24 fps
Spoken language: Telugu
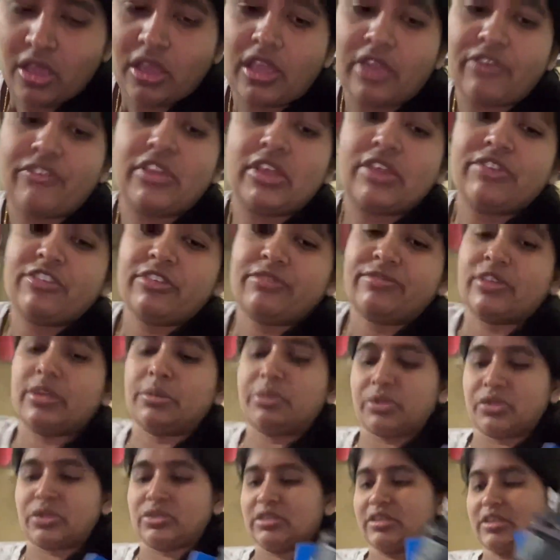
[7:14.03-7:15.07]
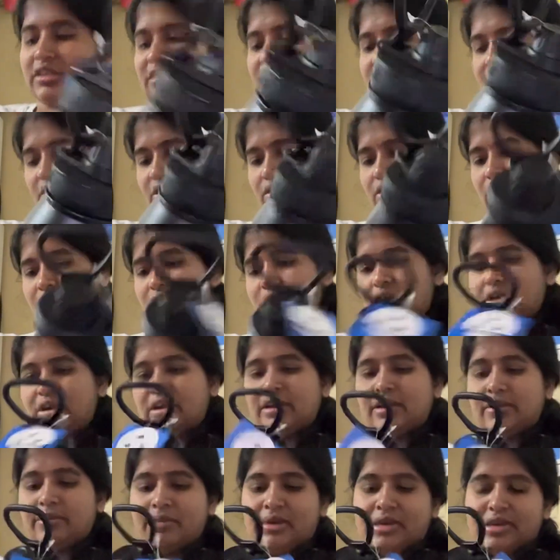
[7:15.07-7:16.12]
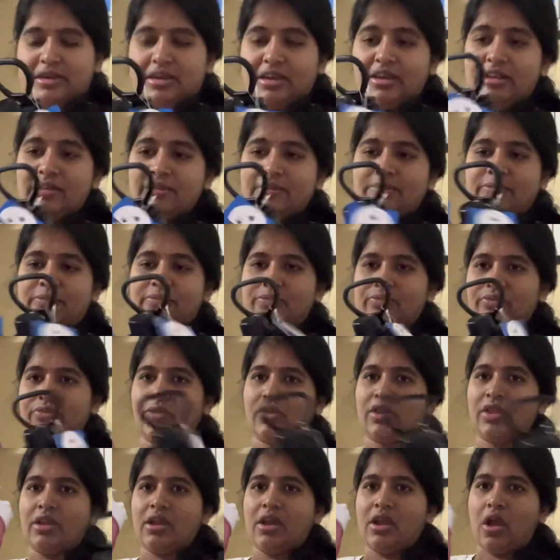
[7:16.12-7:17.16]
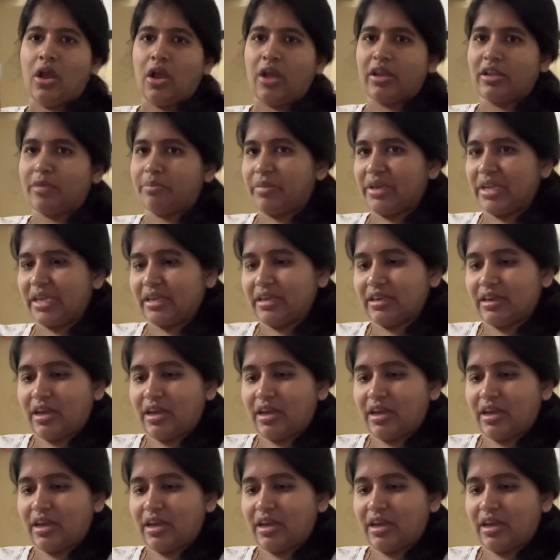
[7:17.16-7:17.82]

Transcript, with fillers: ఇవి ఫిఫ్టీ పర్సెంట్ డిస్కౌంట్లో ఉన్నాయన్నమాట ఈ పింక్